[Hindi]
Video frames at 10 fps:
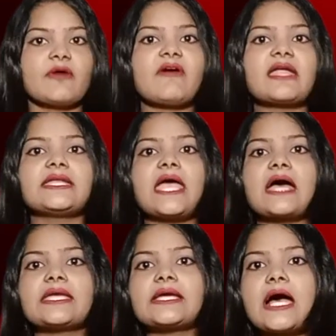पवार ने
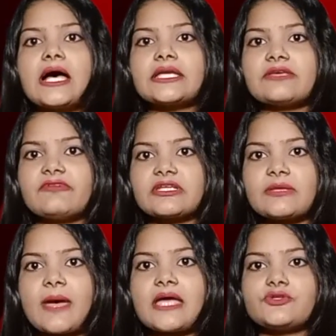आगे कहा कि
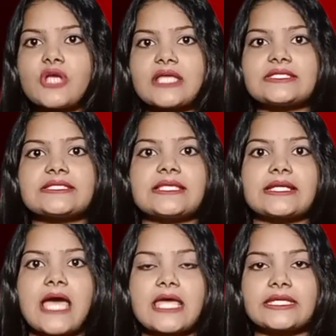वर्तमान राज्य
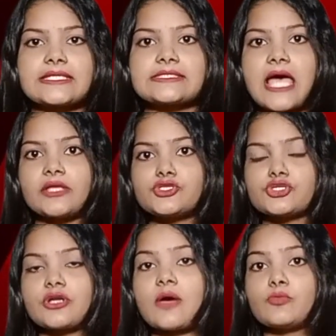सरकार के साथ
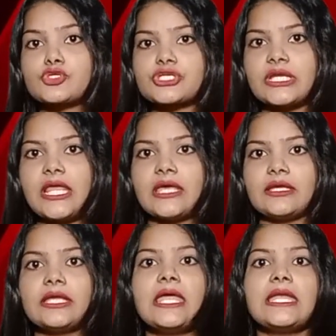जुड़ना मुश्किल है
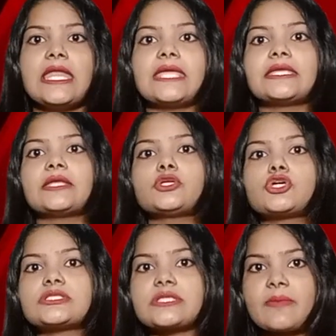लेकिन
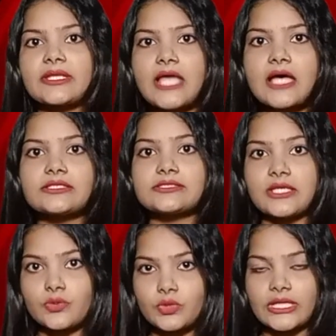कुछ समाधान
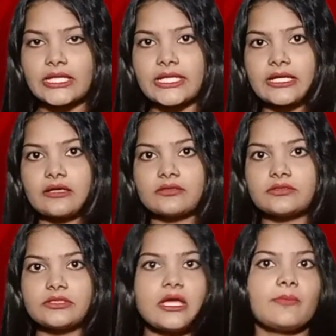जरूर निकलेगा
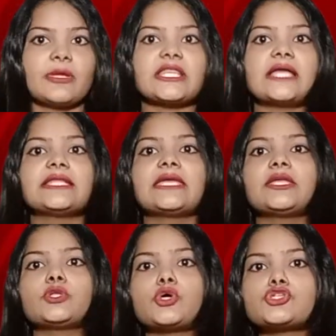बता दें
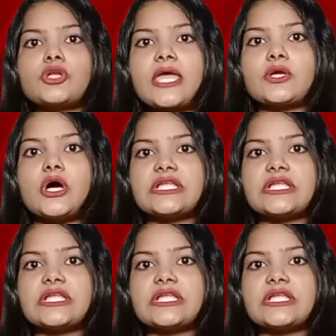कि 2 जुलाई को